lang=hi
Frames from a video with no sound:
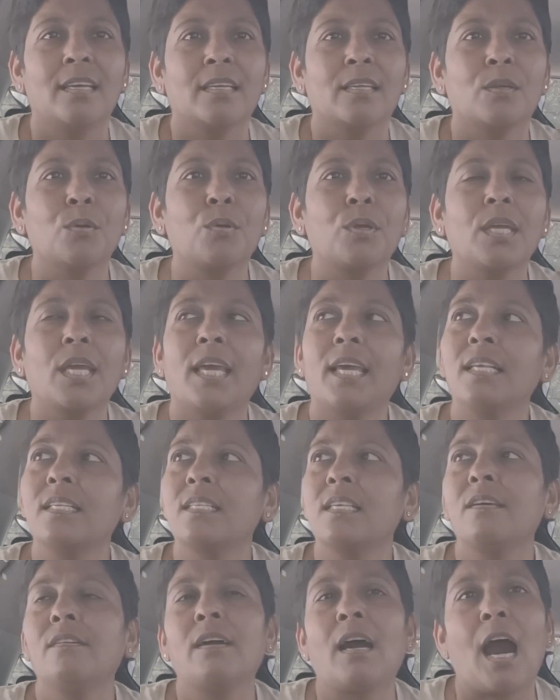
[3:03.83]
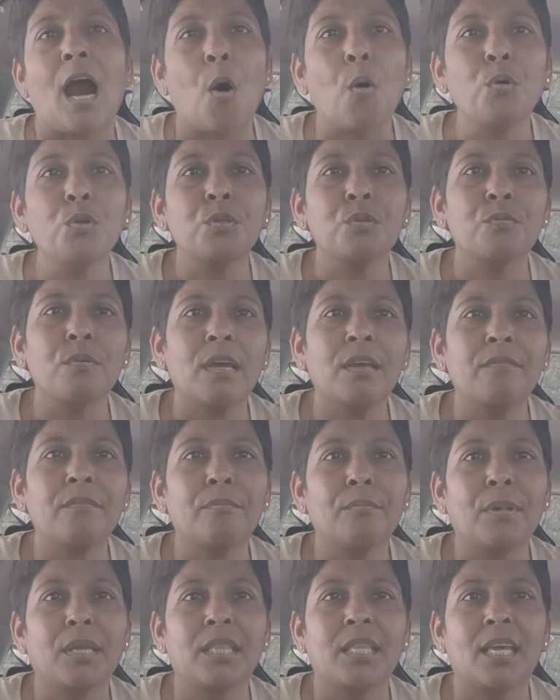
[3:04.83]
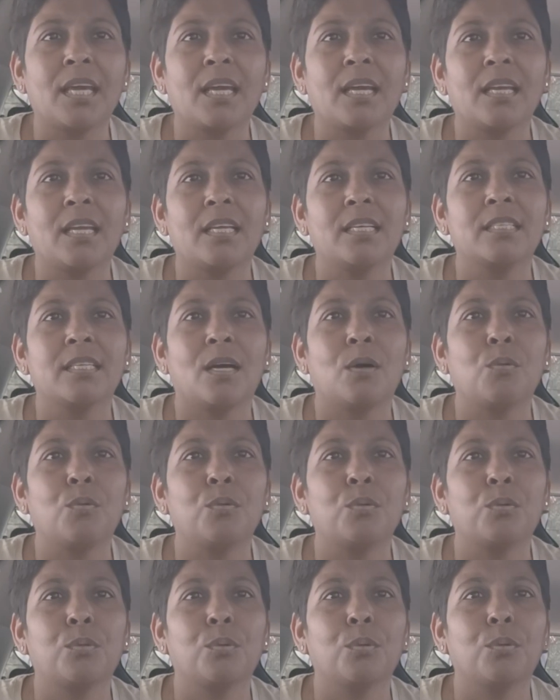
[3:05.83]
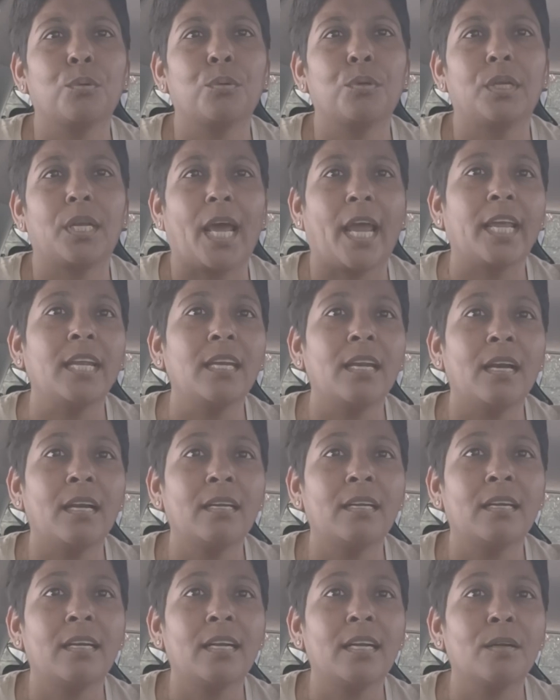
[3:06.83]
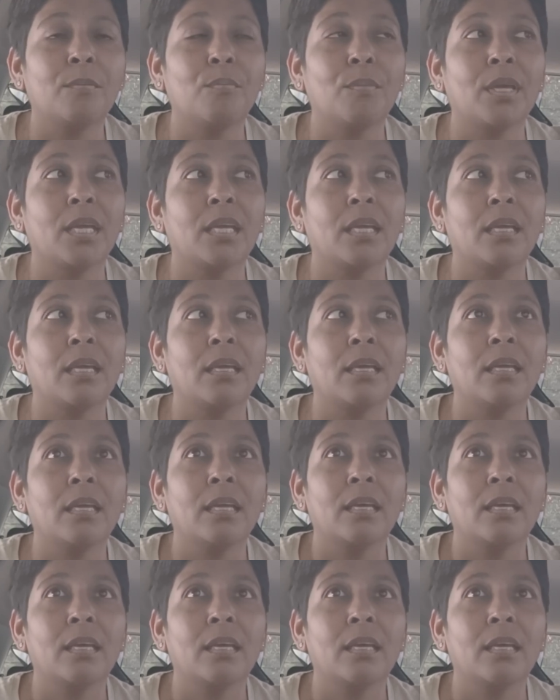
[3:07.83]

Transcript: क्योंकि एज ए हाउस वाइफ में देखने जाऊँ तो 900 में